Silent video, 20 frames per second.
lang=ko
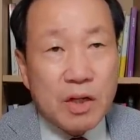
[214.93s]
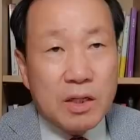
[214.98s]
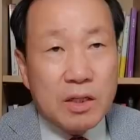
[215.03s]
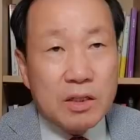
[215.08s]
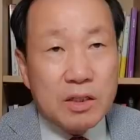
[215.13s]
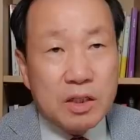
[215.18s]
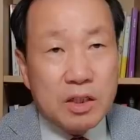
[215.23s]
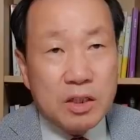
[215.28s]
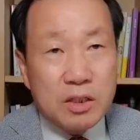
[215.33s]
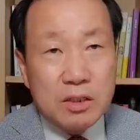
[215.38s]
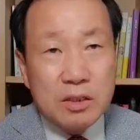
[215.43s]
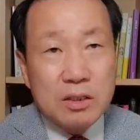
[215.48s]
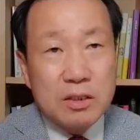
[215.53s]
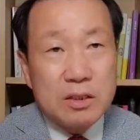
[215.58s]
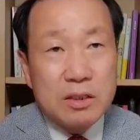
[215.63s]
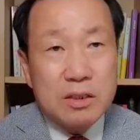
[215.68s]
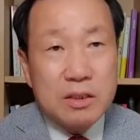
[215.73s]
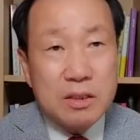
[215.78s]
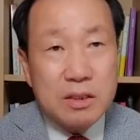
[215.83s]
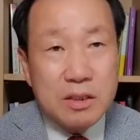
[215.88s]

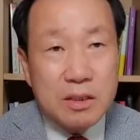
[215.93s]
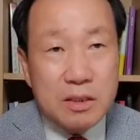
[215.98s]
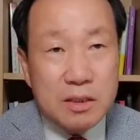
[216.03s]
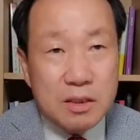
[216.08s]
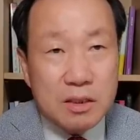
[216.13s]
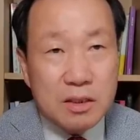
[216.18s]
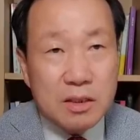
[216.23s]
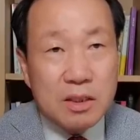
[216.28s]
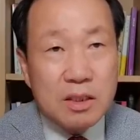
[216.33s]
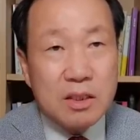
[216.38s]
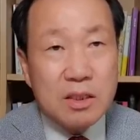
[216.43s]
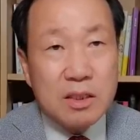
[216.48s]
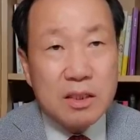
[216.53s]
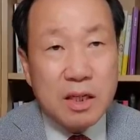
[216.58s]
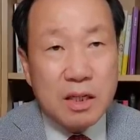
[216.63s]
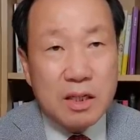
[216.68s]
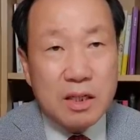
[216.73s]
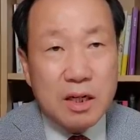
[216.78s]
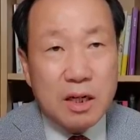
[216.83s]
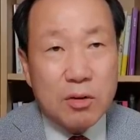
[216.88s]
실은
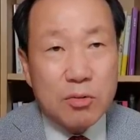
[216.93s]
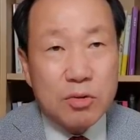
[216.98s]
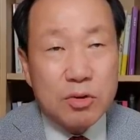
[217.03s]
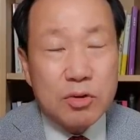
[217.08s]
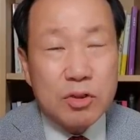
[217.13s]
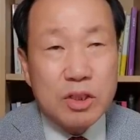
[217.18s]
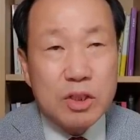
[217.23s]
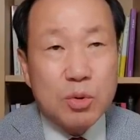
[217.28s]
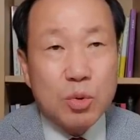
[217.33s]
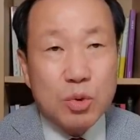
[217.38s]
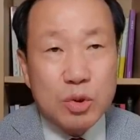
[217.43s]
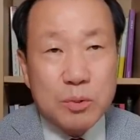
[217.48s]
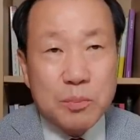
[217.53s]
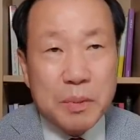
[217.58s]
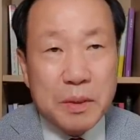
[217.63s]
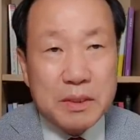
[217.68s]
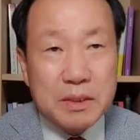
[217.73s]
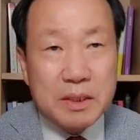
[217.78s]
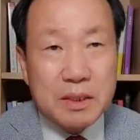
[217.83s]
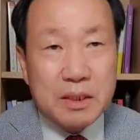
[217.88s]
TEL이라고 그러죠. 이동식
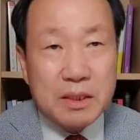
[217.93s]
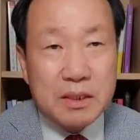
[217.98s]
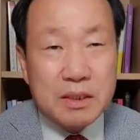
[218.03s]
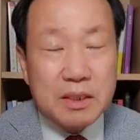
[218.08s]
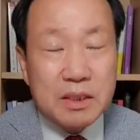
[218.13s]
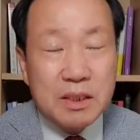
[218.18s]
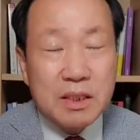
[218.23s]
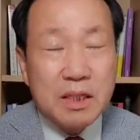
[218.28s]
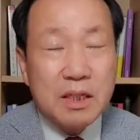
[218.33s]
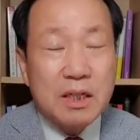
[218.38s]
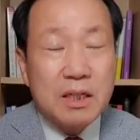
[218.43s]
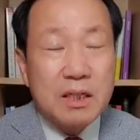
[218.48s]
발사장치.